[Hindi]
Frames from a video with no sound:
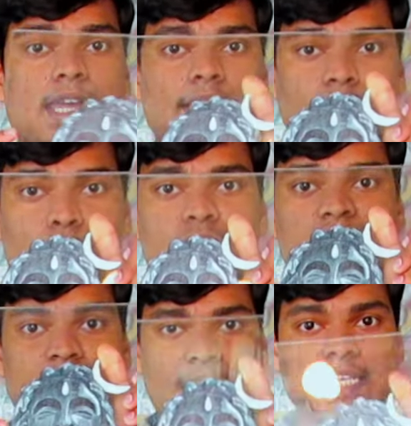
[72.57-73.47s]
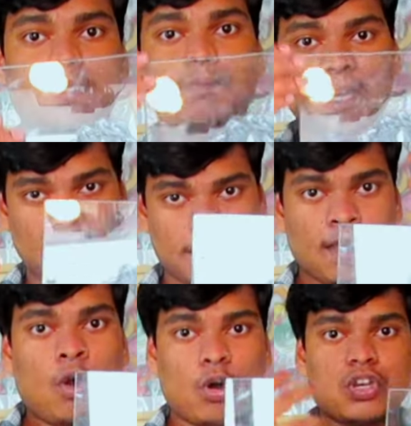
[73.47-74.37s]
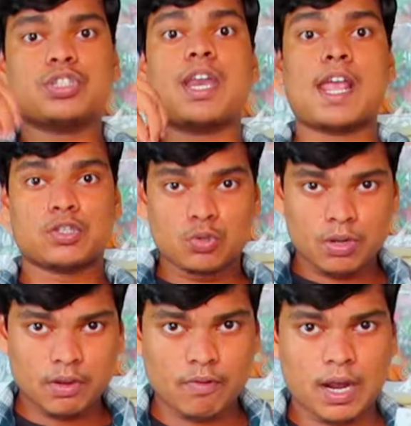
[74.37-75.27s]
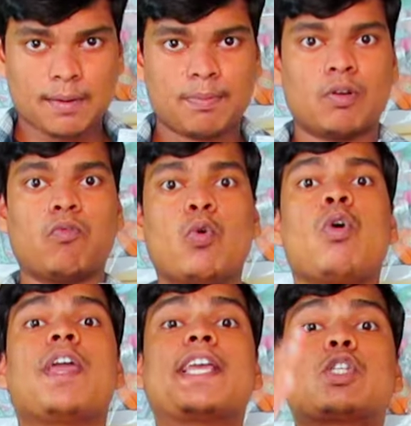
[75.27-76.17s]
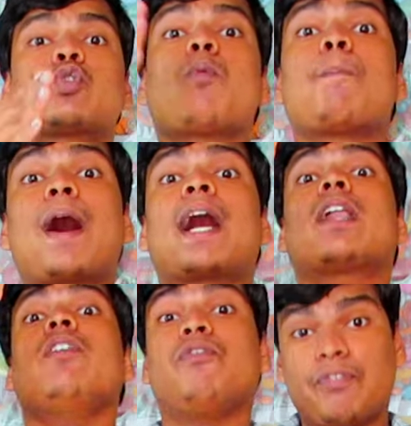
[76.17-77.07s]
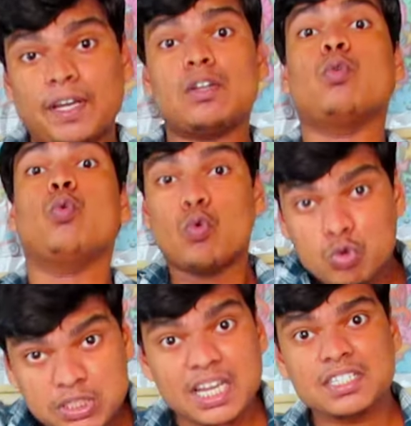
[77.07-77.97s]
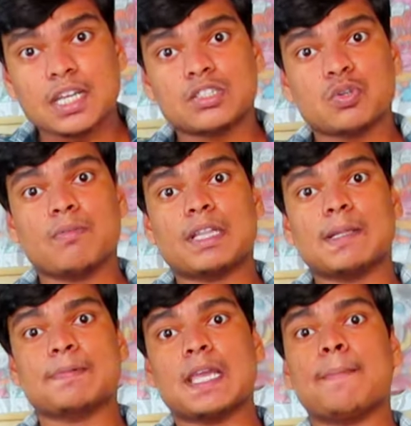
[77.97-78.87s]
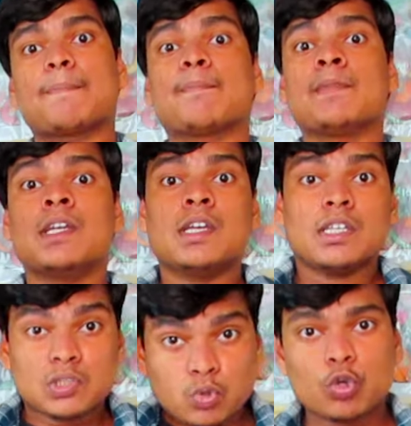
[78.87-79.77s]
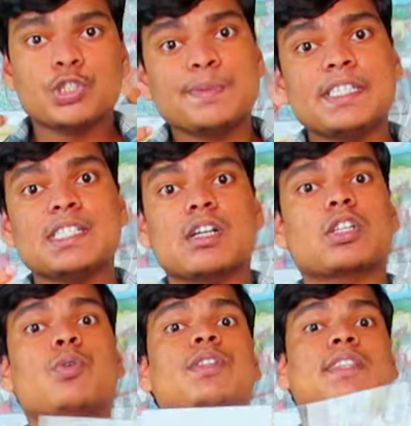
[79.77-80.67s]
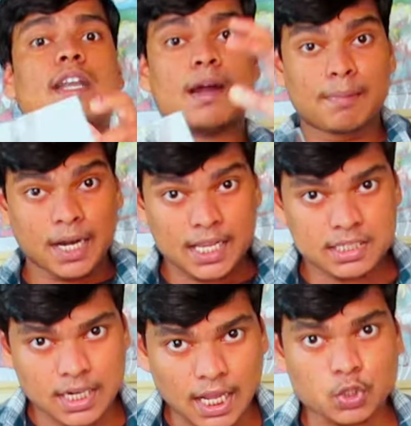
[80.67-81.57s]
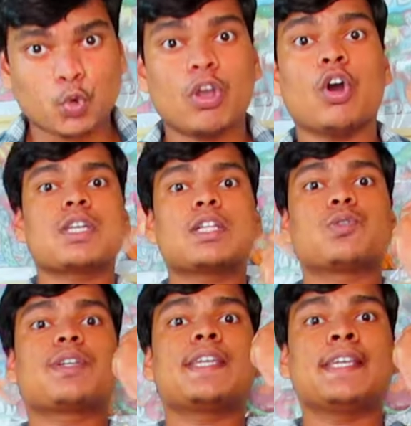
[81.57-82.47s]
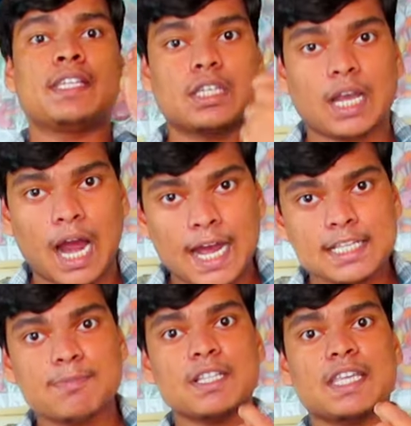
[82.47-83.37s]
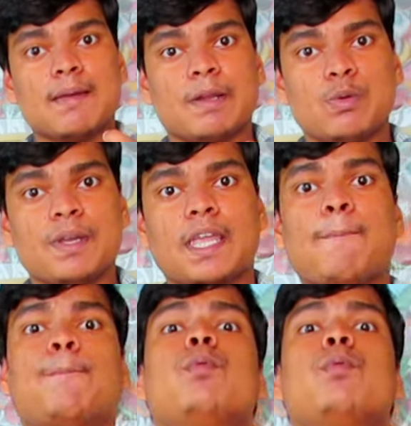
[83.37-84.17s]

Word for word: ए फोर साइज में है और जो स्टैचू है वहाँ पर वो 112 फीट ऊंचा स्टैचू है मतलब कि आप सोच भी नहीं सकते हो इतना बड़ा स्टैचू है वो स्टैचू की खास बात क्या मालूम है क्या